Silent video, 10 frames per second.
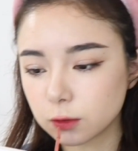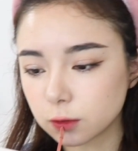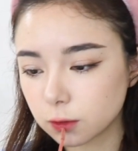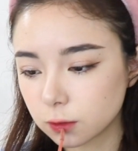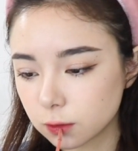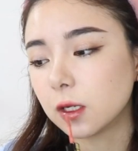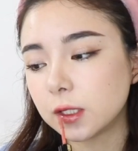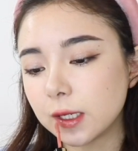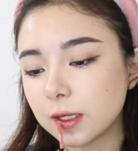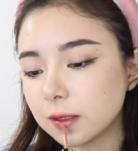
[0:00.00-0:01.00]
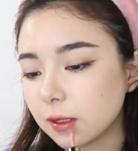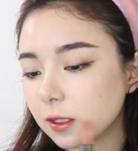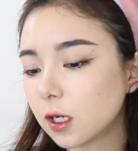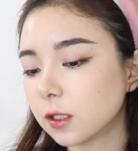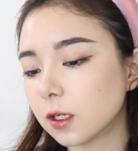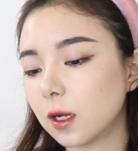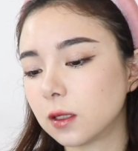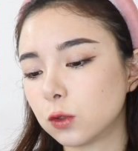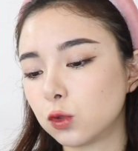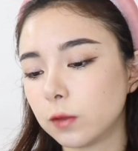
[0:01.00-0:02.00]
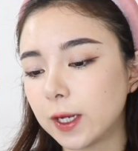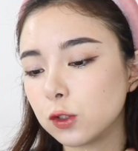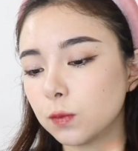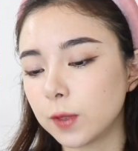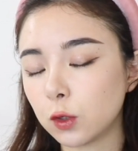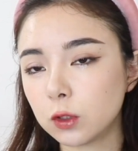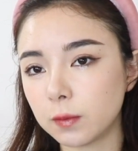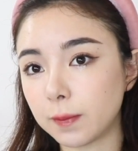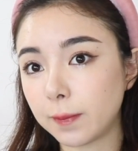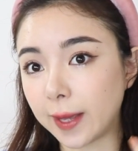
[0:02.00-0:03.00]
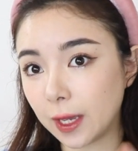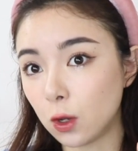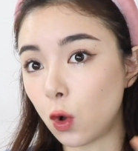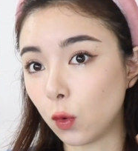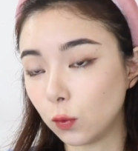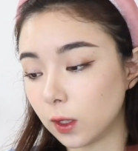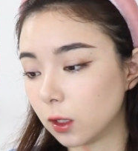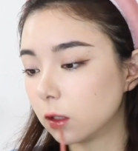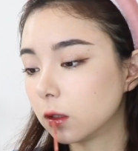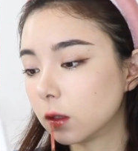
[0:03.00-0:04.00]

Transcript: Fantasy。这颜色一上上来呢，嘴巴就没有那么玫红了。